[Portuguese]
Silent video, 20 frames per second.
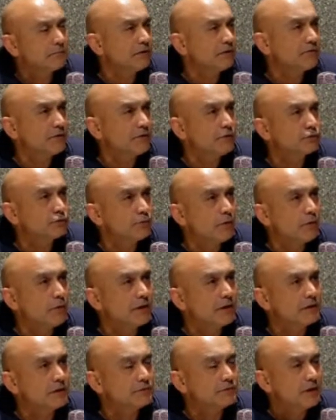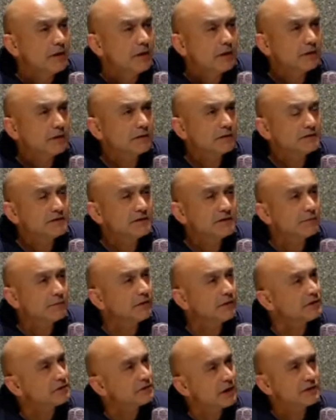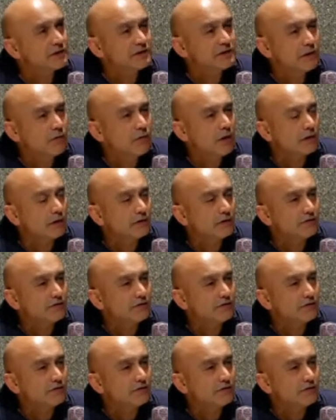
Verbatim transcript: enfim, os bombeiros nas Assembleias Gerais é igual,